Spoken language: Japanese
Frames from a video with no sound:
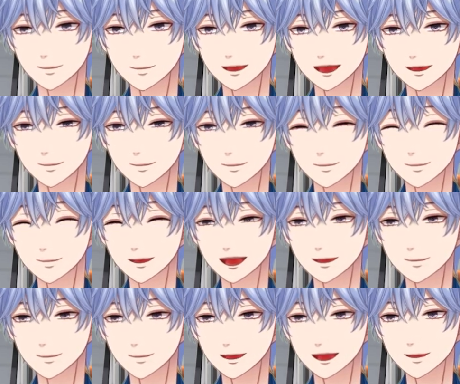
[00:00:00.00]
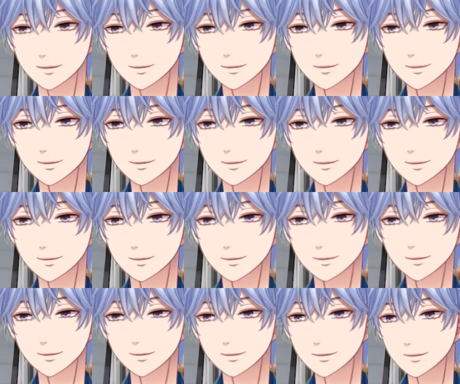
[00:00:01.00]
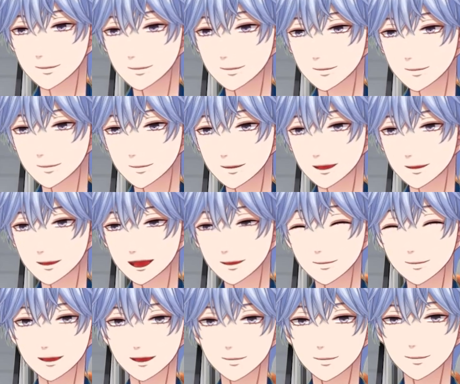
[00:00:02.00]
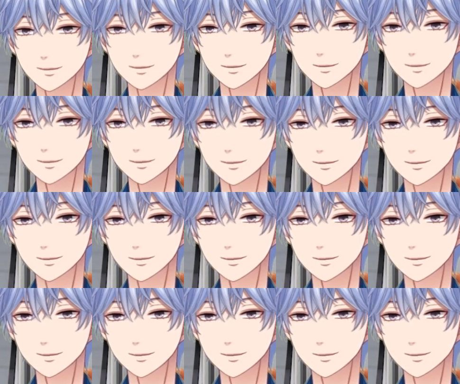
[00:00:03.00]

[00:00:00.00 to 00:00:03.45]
ぜひね、本編を全部見てほしいんですけれども、